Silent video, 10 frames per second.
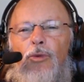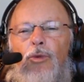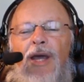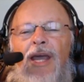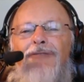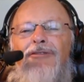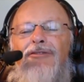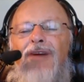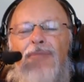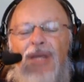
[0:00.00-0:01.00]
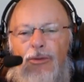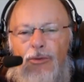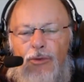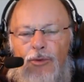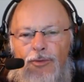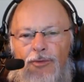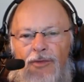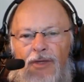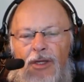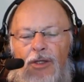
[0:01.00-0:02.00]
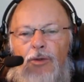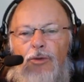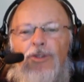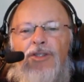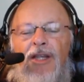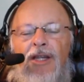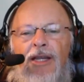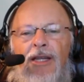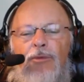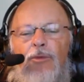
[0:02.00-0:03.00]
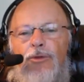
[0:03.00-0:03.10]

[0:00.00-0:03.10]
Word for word: reavivamento. Então nós teremos